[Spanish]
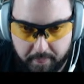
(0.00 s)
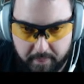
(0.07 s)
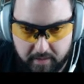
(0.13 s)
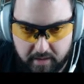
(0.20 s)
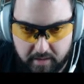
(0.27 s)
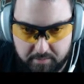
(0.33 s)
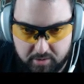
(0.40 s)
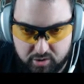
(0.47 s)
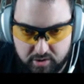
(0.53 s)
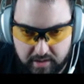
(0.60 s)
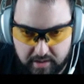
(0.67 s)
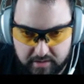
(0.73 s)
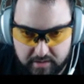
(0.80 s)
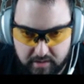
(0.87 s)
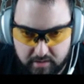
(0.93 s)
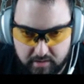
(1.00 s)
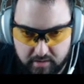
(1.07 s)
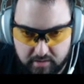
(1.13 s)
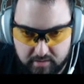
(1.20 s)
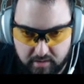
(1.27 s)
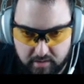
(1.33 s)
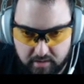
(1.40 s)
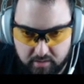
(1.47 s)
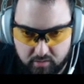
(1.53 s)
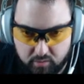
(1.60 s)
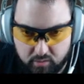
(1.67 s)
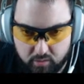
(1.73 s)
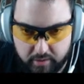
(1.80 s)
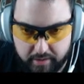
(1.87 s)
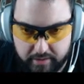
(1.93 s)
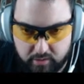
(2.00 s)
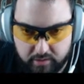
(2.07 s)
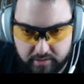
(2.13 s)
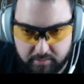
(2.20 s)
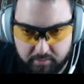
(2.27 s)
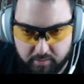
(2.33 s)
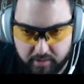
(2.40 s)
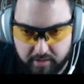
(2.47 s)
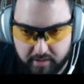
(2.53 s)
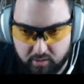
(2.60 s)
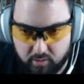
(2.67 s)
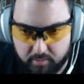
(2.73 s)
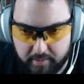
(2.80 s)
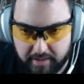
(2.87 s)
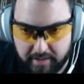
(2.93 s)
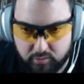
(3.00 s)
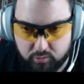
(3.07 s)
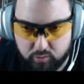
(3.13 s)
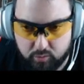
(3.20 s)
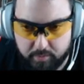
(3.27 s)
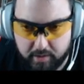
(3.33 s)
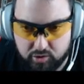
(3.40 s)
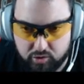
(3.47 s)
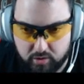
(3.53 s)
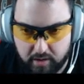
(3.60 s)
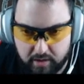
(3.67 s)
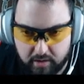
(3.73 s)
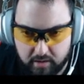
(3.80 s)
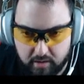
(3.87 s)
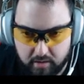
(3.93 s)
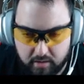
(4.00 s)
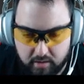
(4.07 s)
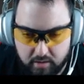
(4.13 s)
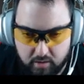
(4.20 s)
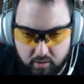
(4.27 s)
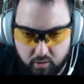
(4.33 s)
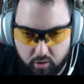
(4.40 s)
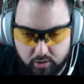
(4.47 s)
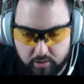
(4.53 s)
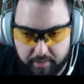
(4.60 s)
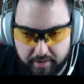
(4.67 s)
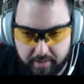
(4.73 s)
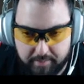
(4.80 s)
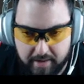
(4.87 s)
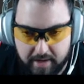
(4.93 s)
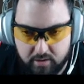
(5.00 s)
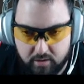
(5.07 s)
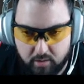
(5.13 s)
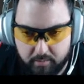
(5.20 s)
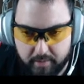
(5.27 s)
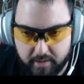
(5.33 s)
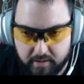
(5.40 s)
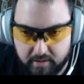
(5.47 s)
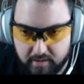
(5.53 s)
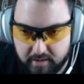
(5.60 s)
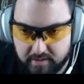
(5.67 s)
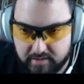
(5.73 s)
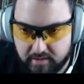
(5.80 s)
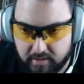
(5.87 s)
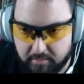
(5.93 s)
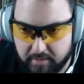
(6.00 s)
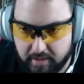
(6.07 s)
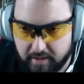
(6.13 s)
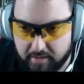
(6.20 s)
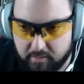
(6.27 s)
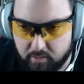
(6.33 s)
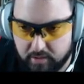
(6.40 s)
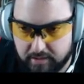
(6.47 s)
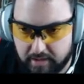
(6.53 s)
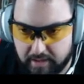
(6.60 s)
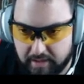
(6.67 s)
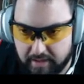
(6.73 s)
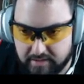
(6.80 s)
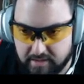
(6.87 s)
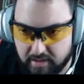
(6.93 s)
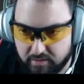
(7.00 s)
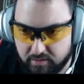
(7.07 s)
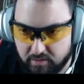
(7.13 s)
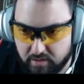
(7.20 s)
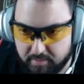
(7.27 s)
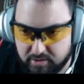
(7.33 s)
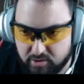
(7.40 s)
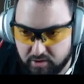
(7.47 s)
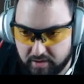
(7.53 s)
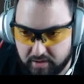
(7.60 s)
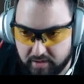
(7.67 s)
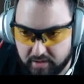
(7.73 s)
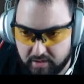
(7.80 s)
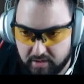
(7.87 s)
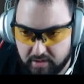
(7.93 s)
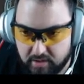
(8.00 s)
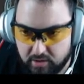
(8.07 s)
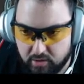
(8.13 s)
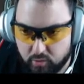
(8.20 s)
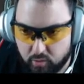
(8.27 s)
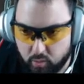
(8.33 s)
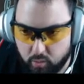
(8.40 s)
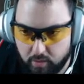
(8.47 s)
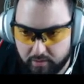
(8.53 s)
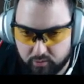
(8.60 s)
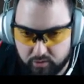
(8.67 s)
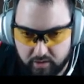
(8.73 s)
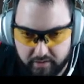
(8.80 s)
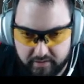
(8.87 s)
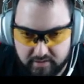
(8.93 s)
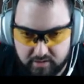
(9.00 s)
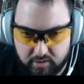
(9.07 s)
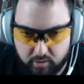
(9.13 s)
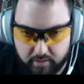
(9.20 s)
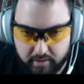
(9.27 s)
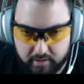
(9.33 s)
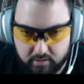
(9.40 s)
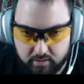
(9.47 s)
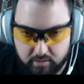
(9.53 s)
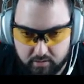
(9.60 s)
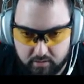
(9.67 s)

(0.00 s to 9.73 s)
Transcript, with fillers: Cambios en la tienda. Se han añadido un objeto que te puede renombrar a tu personaje. O oh, te puede cambiar el nombre. Se te enviará de vuelta a la selección de personaje cuando utilices este objeto.